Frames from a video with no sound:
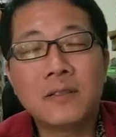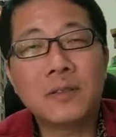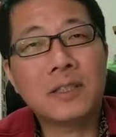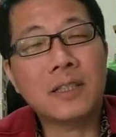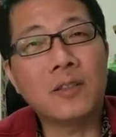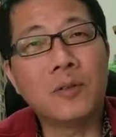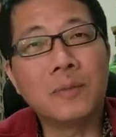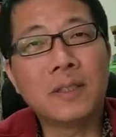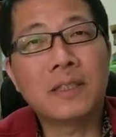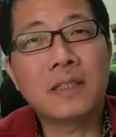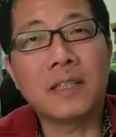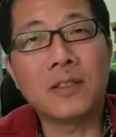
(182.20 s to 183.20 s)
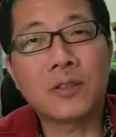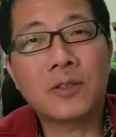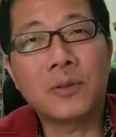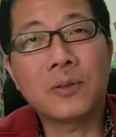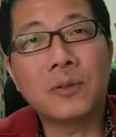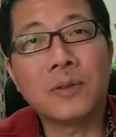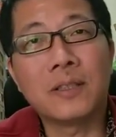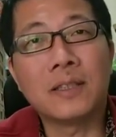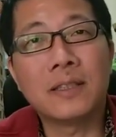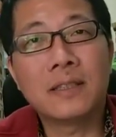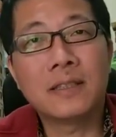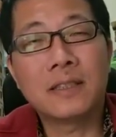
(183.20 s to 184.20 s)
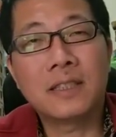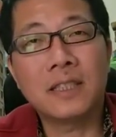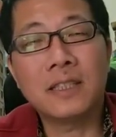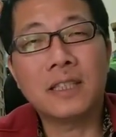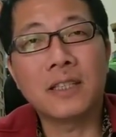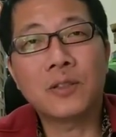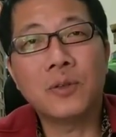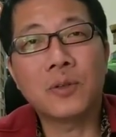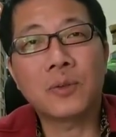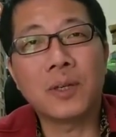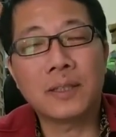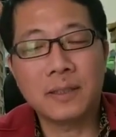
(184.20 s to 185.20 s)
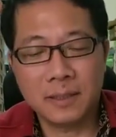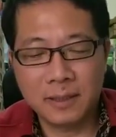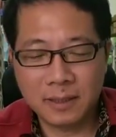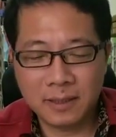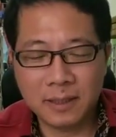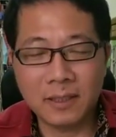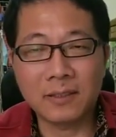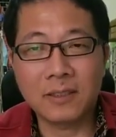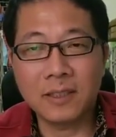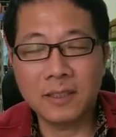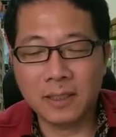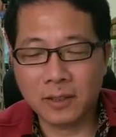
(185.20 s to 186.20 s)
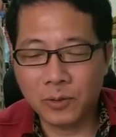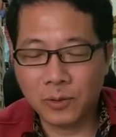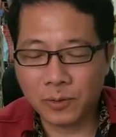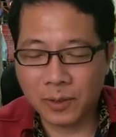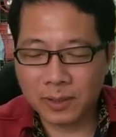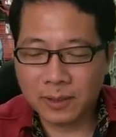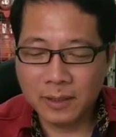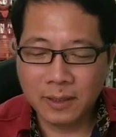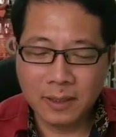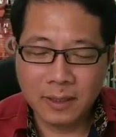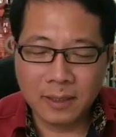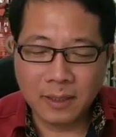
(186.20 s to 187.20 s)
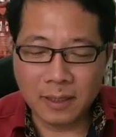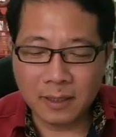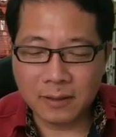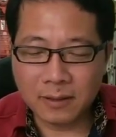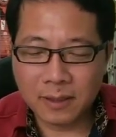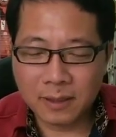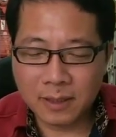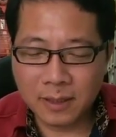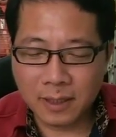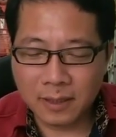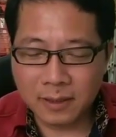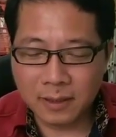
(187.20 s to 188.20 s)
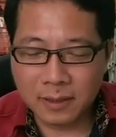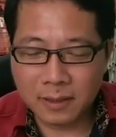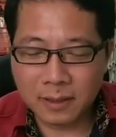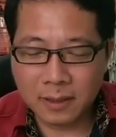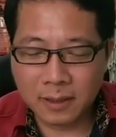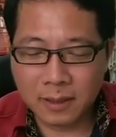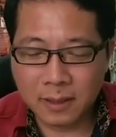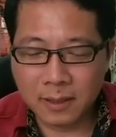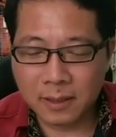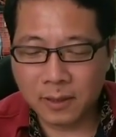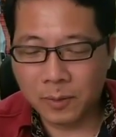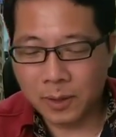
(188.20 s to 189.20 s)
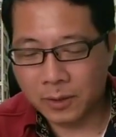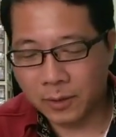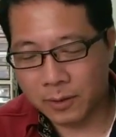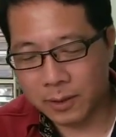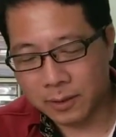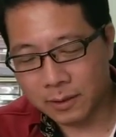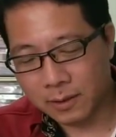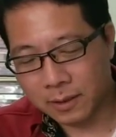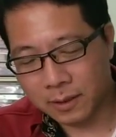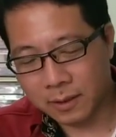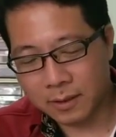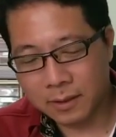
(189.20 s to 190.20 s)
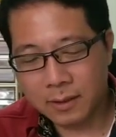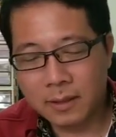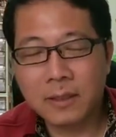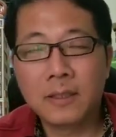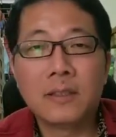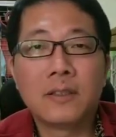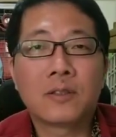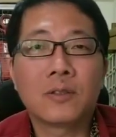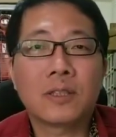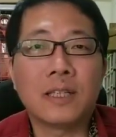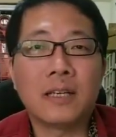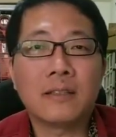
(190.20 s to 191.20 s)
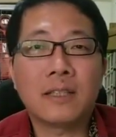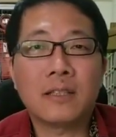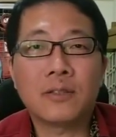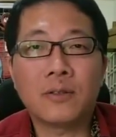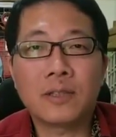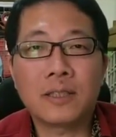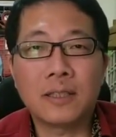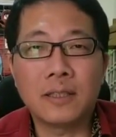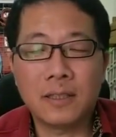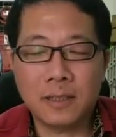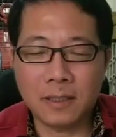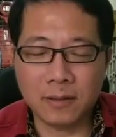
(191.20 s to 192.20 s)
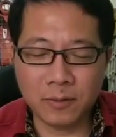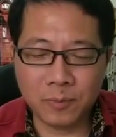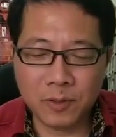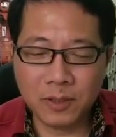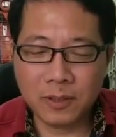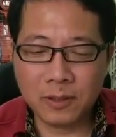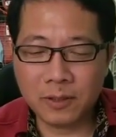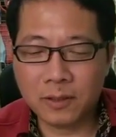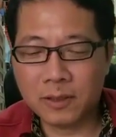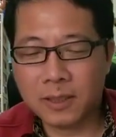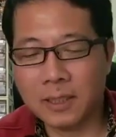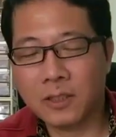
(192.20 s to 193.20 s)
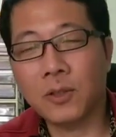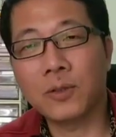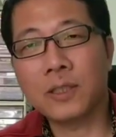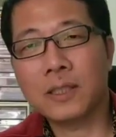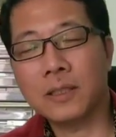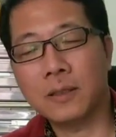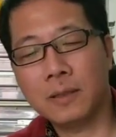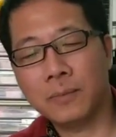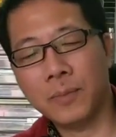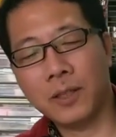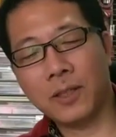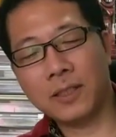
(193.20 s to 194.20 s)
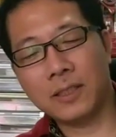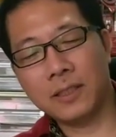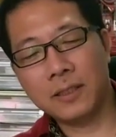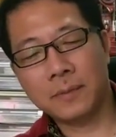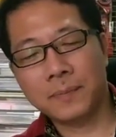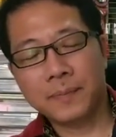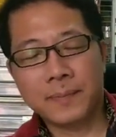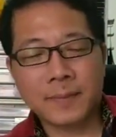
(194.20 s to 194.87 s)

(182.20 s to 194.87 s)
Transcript: 因为这个我们之前有送过了，金钱过关，哦，金钱过关，啊，那既然呢这个网友呢啊说想要再送这个，我们就再送一次，没关系。